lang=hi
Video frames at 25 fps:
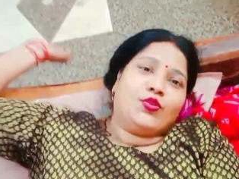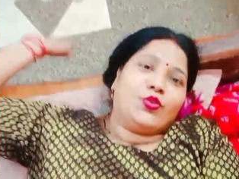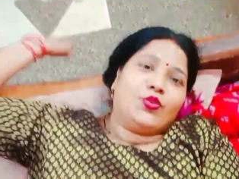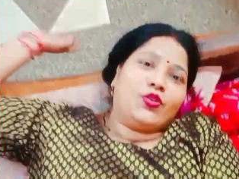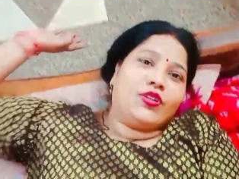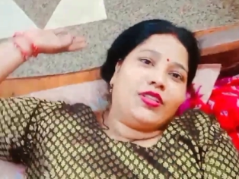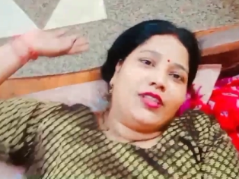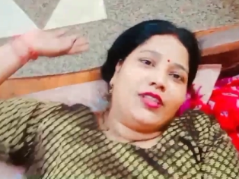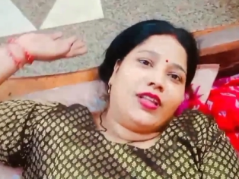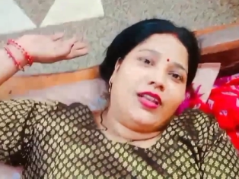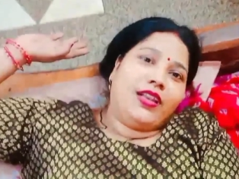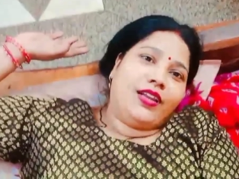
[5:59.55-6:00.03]

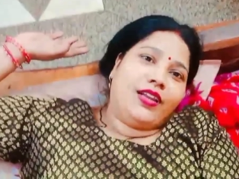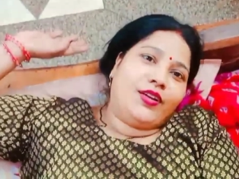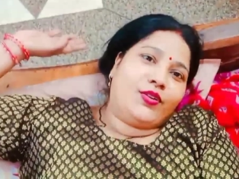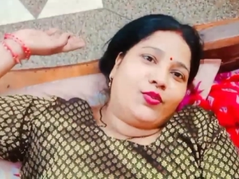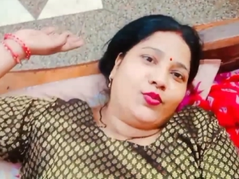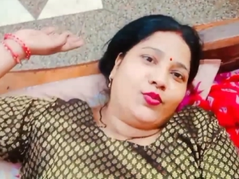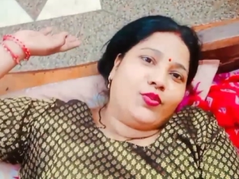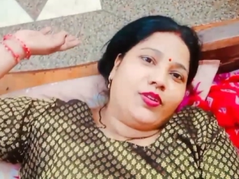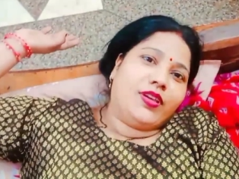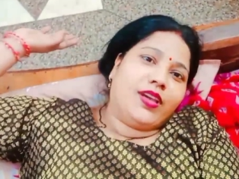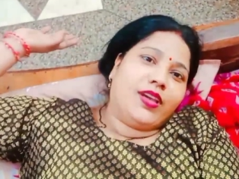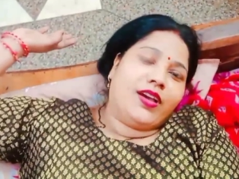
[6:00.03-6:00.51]
थोड़ी देर
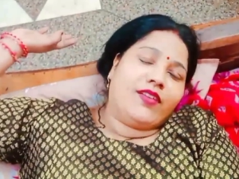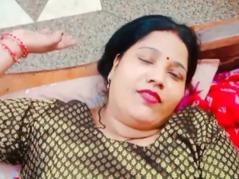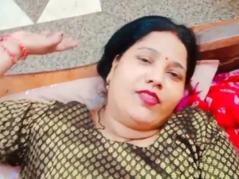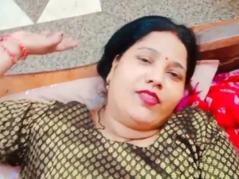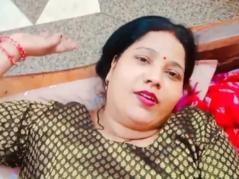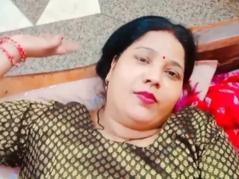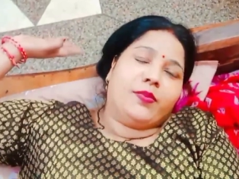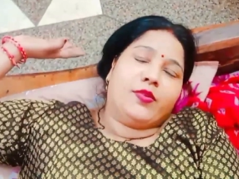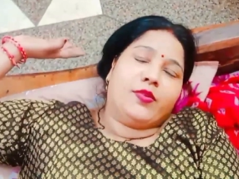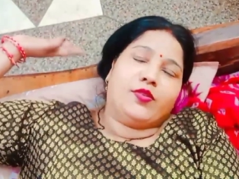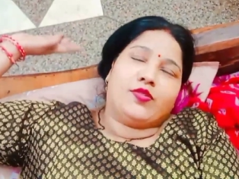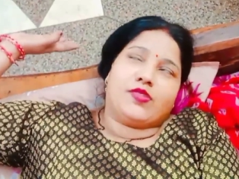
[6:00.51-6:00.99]
लेटूँगी
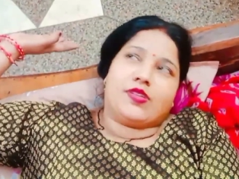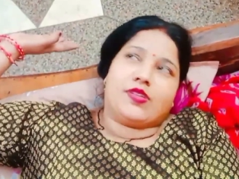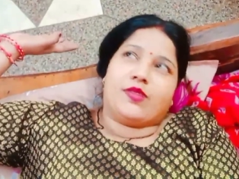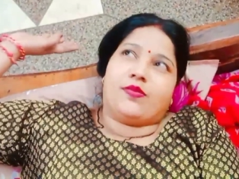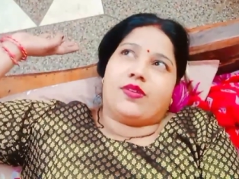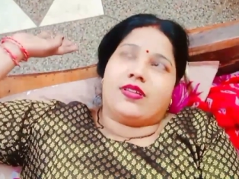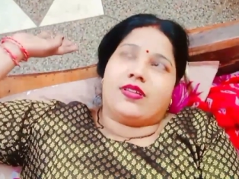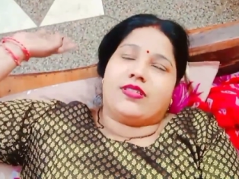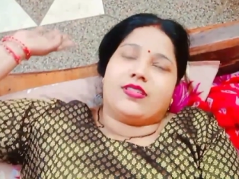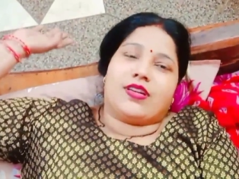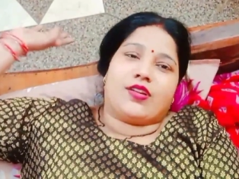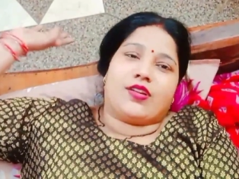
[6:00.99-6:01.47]
हवा में उसके
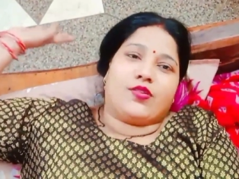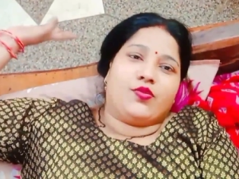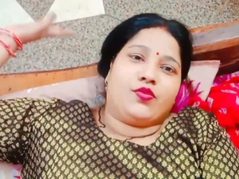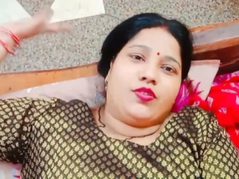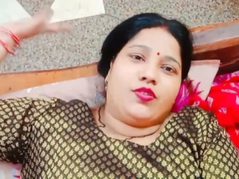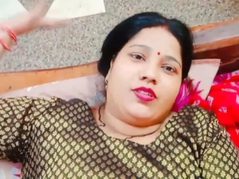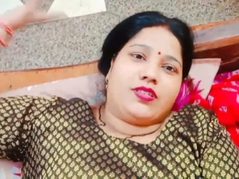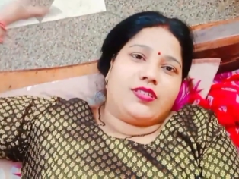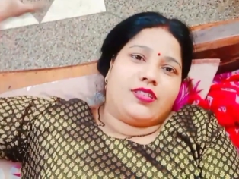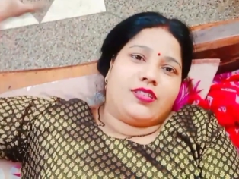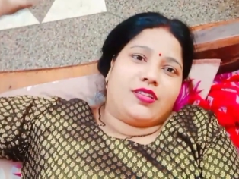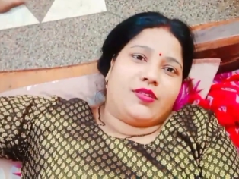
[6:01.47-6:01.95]
बाद जा रही
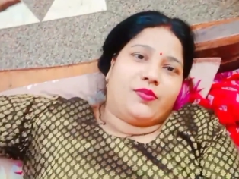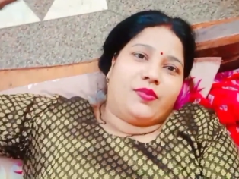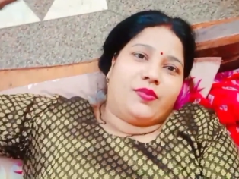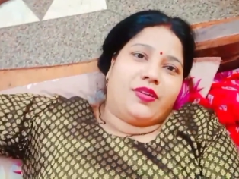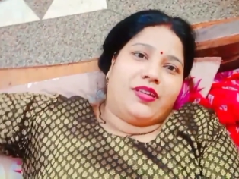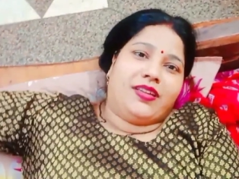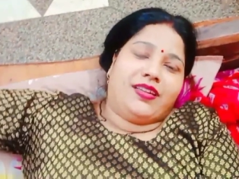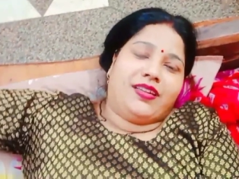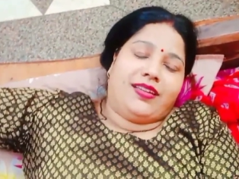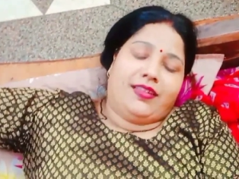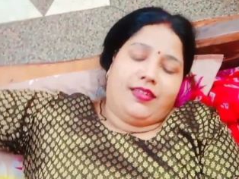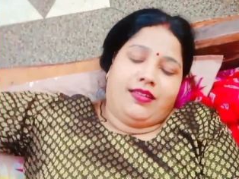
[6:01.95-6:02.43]
हूँ खिचड़ी
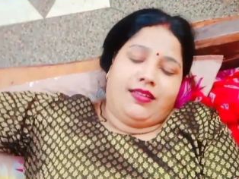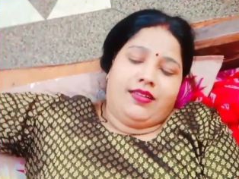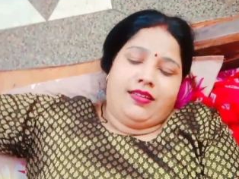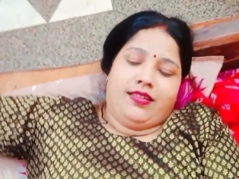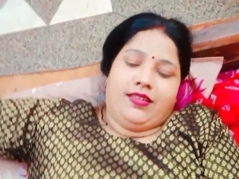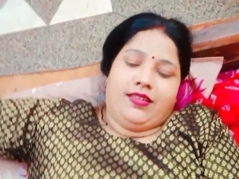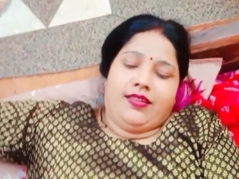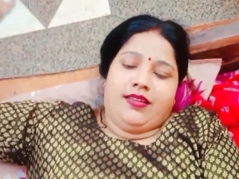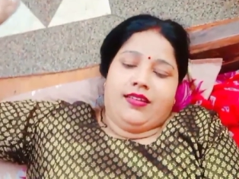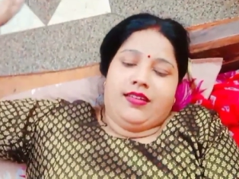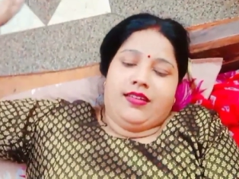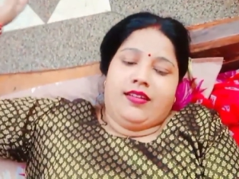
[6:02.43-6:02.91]

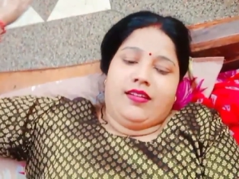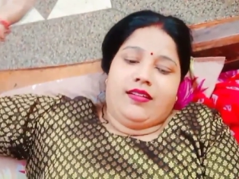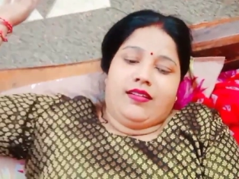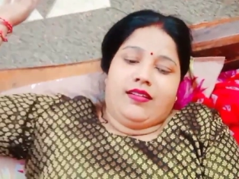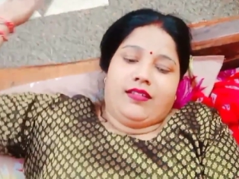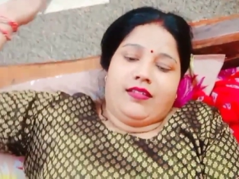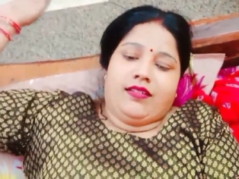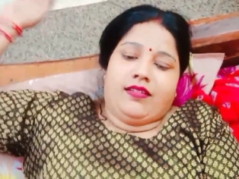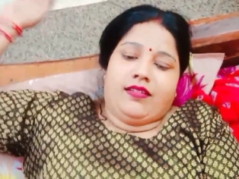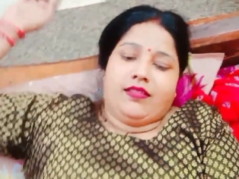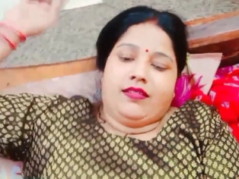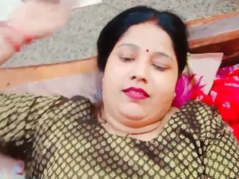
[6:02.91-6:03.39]

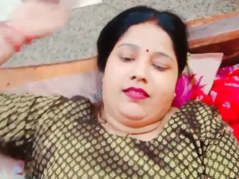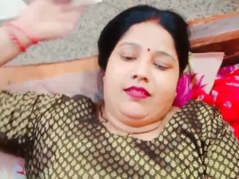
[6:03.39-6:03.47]
में